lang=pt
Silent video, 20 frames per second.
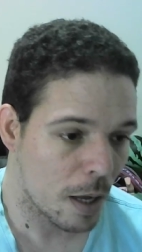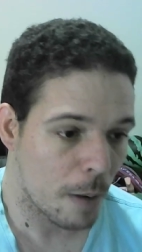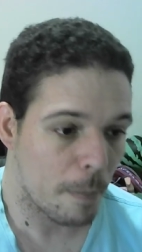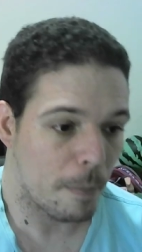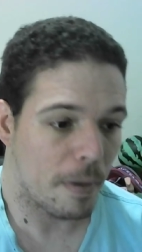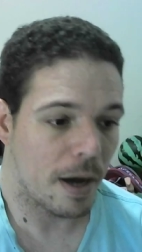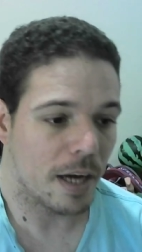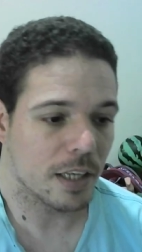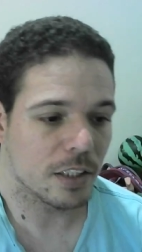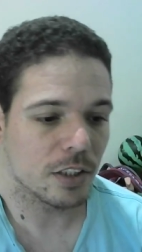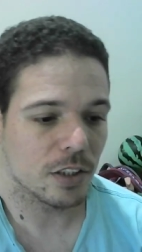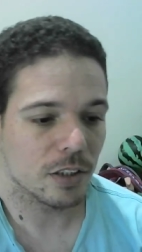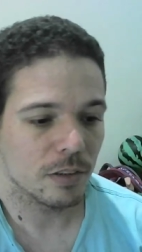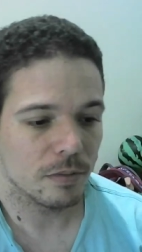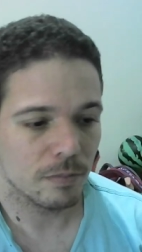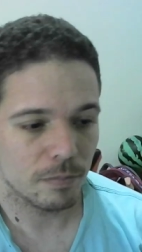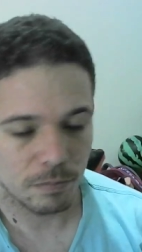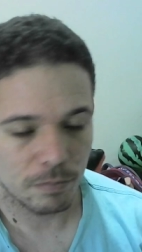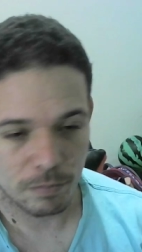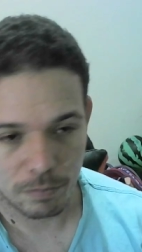Mas
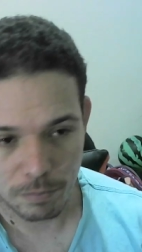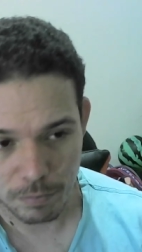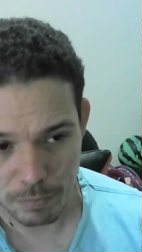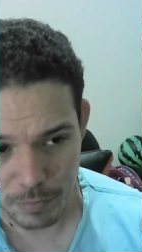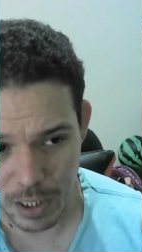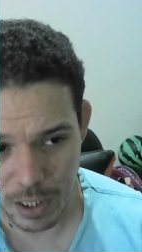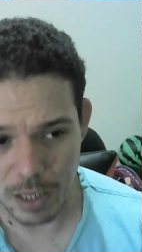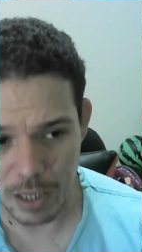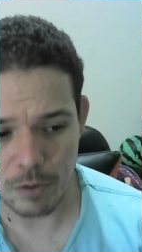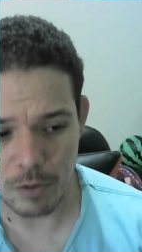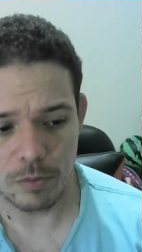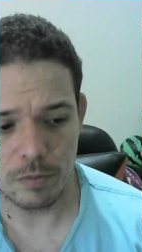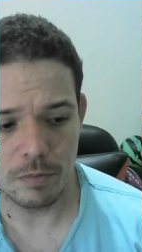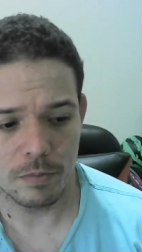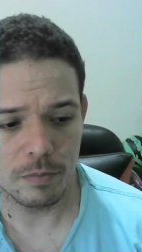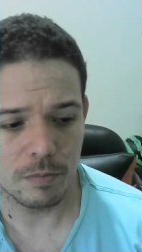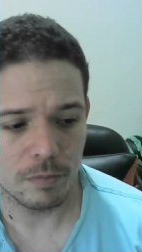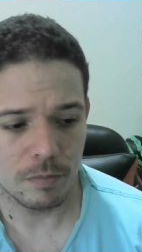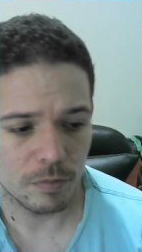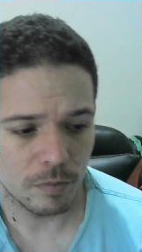não
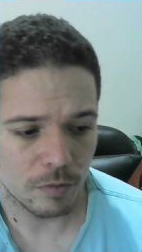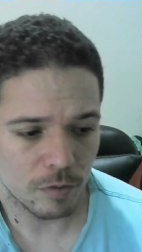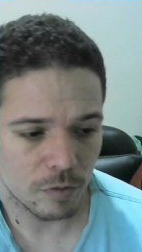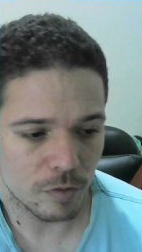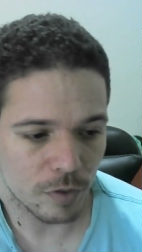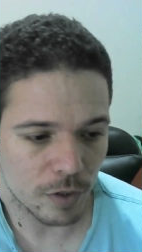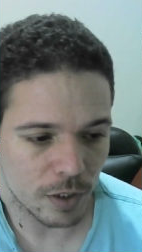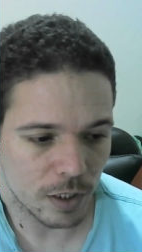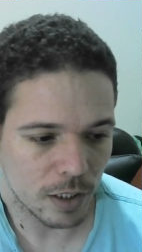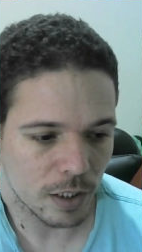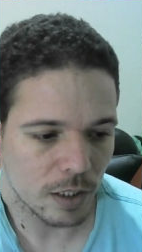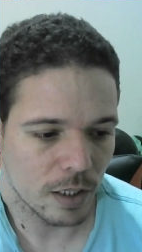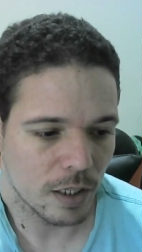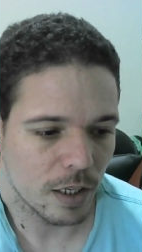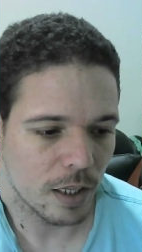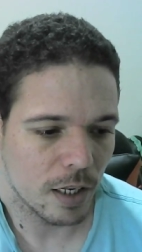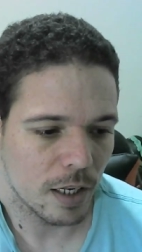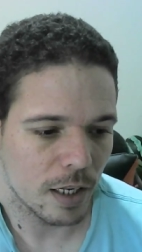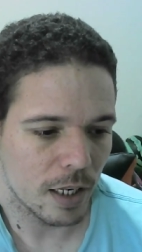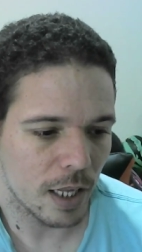vi
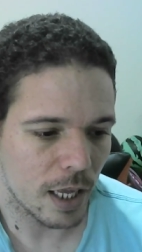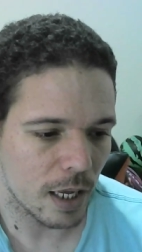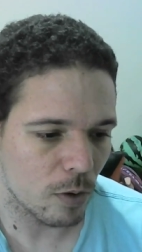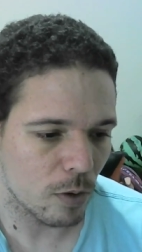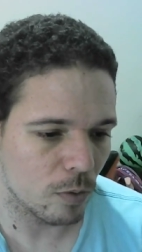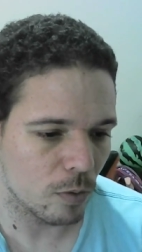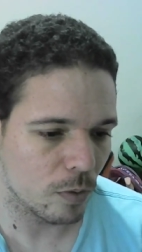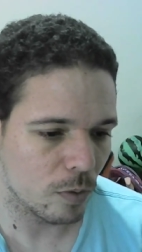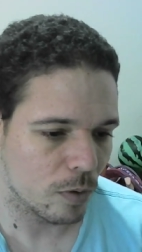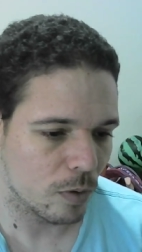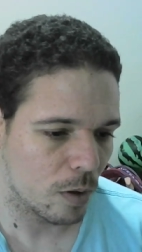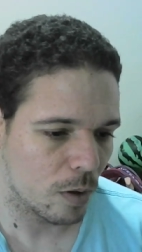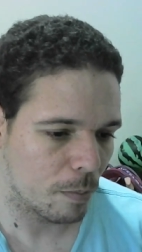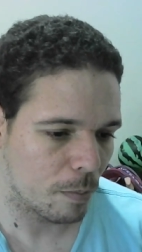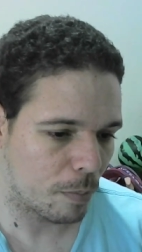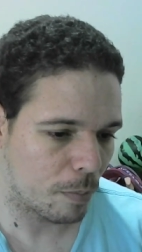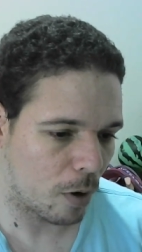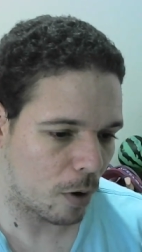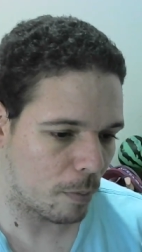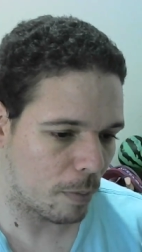nenhum
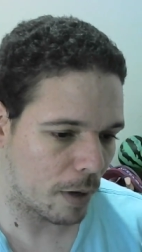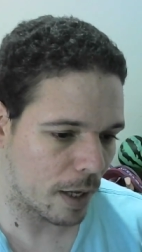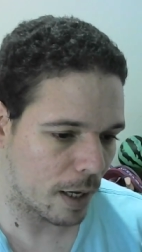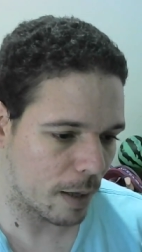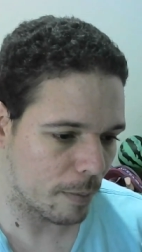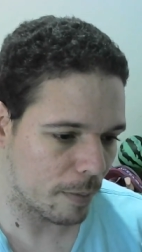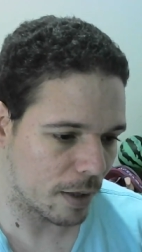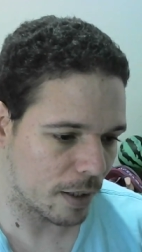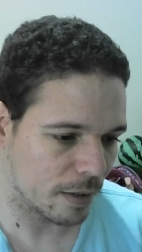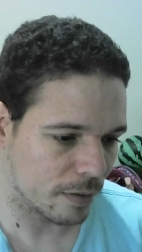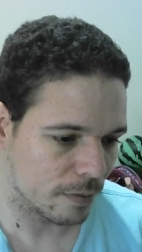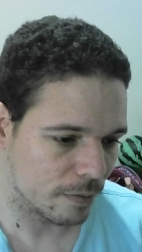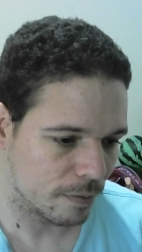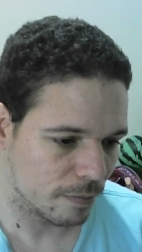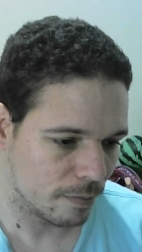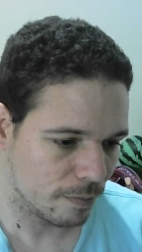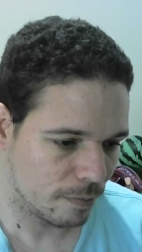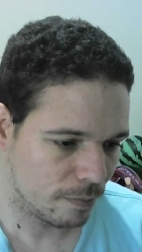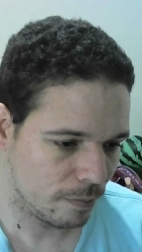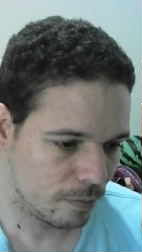problema
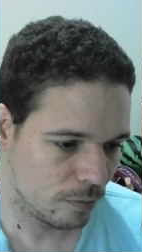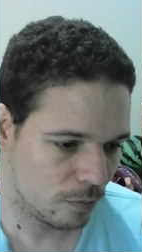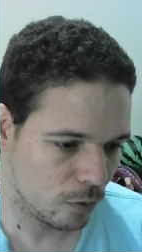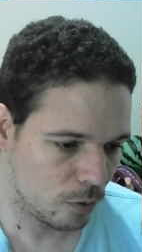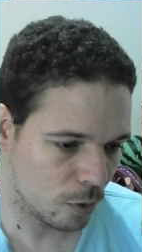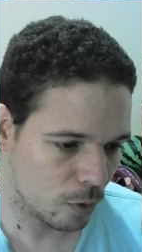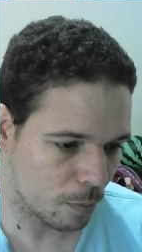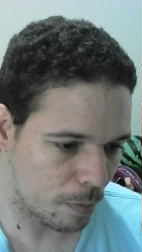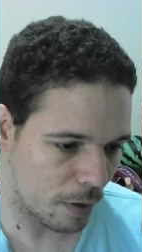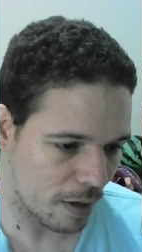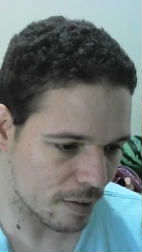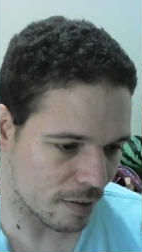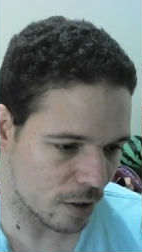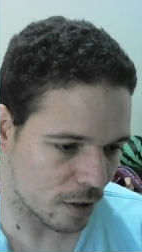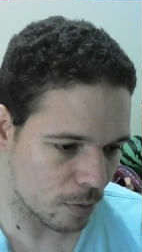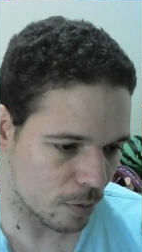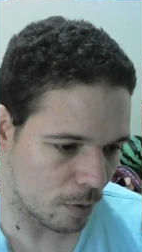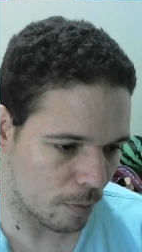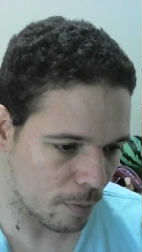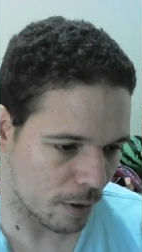no
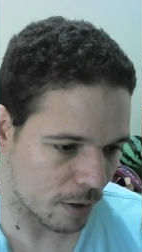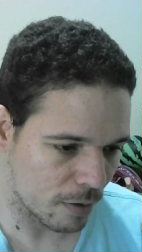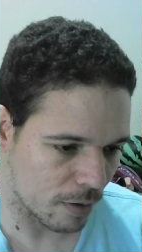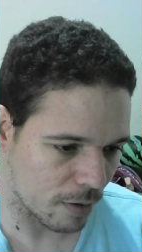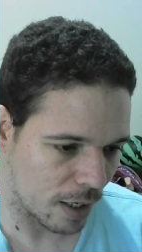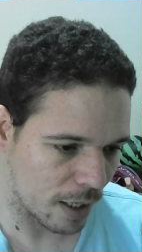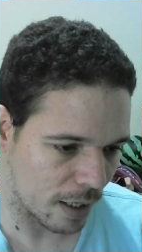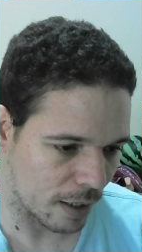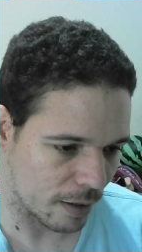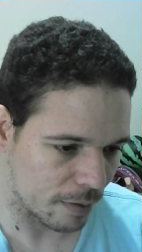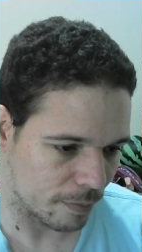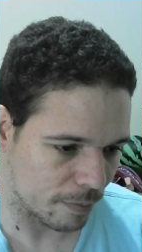presente momento, galera.